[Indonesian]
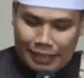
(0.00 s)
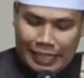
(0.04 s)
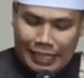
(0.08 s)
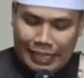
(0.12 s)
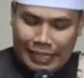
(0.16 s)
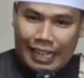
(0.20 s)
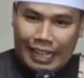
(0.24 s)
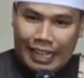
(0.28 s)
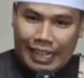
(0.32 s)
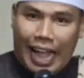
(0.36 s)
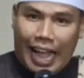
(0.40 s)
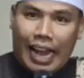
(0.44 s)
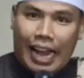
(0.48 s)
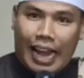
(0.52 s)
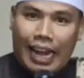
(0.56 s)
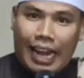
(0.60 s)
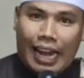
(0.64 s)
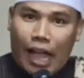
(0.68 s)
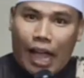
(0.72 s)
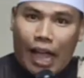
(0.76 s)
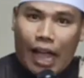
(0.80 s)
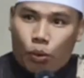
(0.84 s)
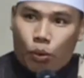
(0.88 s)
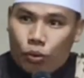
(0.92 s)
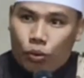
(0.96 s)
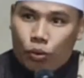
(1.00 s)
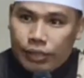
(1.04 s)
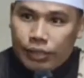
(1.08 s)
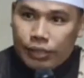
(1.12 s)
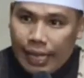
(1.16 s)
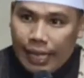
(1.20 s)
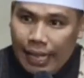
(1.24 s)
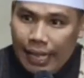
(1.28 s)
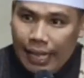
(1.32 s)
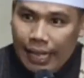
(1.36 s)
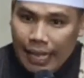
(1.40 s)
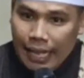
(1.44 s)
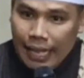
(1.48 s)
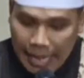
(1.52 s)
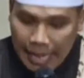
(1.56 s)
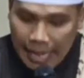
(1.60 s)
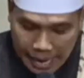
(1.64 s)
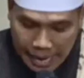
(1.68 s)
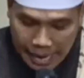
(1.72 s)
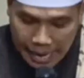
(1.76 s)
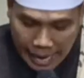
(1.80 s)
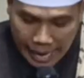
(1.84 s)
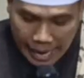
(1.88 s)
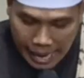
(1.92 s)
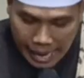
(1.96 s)
tingkah lakunya
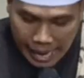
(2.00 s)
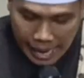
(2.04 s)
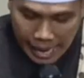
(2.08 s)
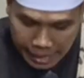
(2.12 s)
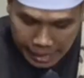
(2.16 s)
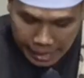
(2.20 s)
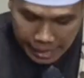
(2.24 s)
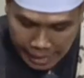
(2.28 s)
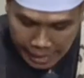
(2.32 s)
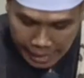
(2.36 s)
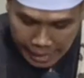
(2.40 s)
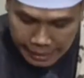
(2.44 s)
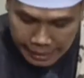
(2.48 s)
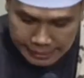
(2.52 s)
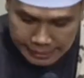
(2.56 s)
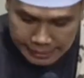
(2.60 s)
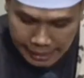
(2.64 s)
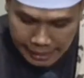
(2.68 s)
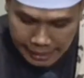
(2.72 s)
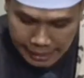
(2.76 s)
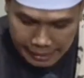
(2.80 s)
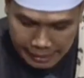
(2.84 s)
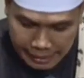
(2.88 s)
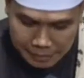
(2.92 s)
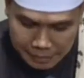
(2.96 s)
langkahnya